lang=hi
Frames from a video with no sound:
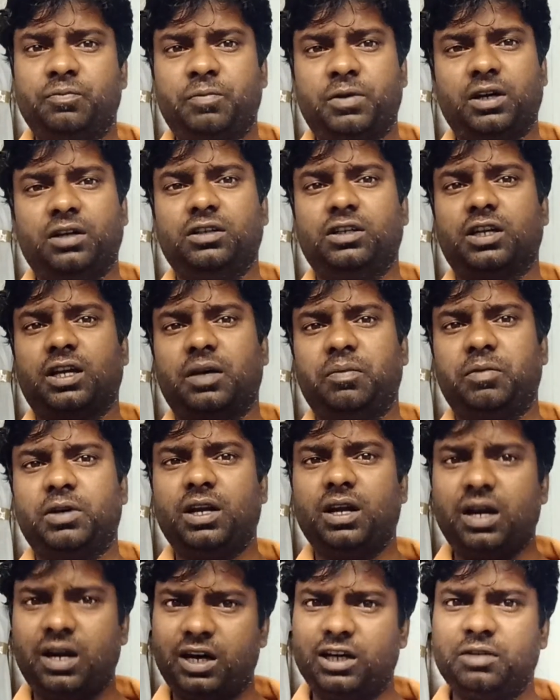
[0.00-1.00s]
फ्रंट
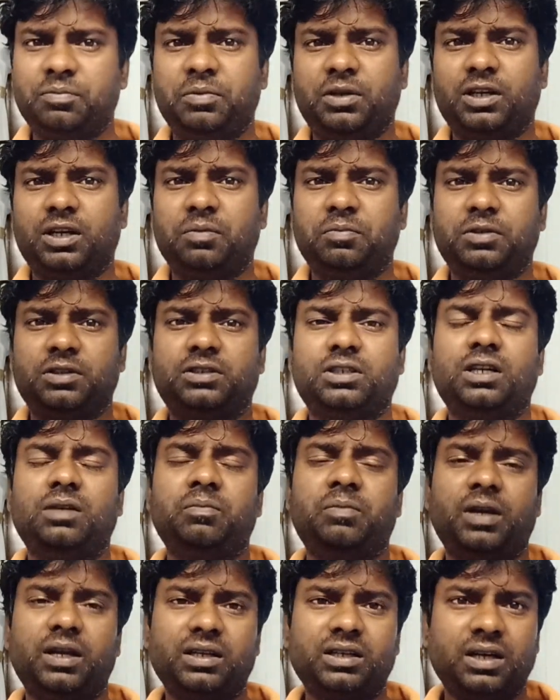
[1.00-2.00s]
कैमरा 8 मेगापिक्सल
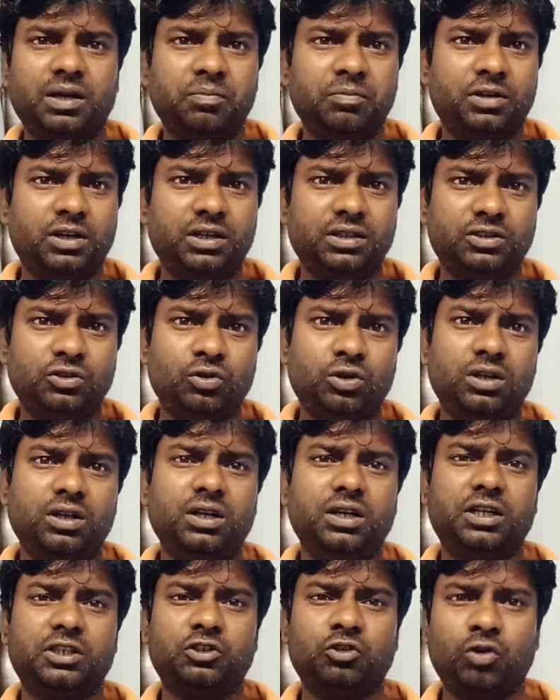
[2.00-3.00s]
बैक कैमरा जो है
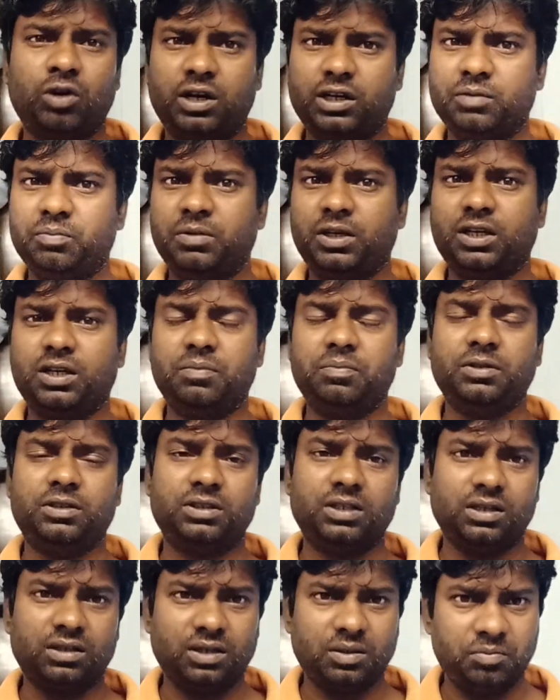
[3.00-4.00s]
108
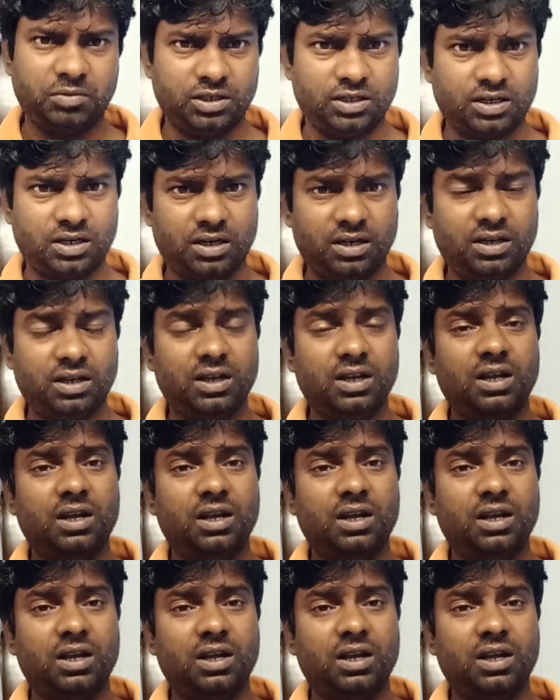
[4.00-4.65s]
मेगापिक्सल का मिल रहा है